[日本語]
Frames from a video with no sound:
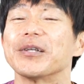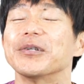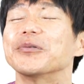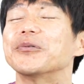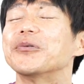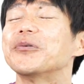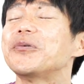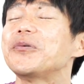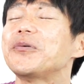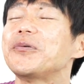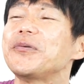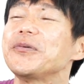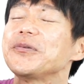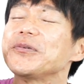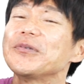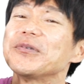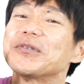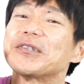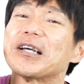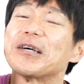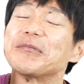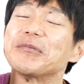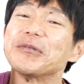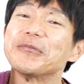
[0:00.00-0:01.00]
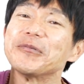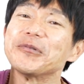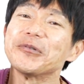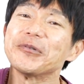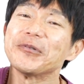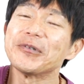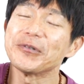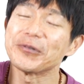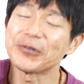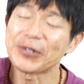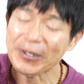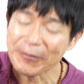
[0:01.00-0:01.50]
どういう食べ
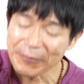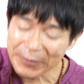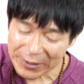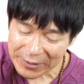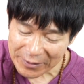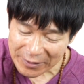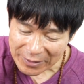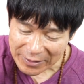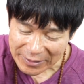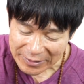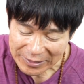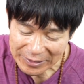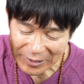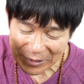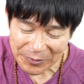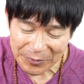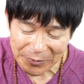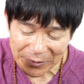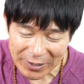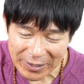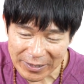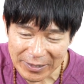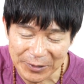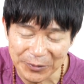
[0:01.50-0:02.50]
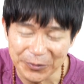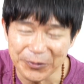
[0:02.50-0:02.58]
物を食べたらいいのか、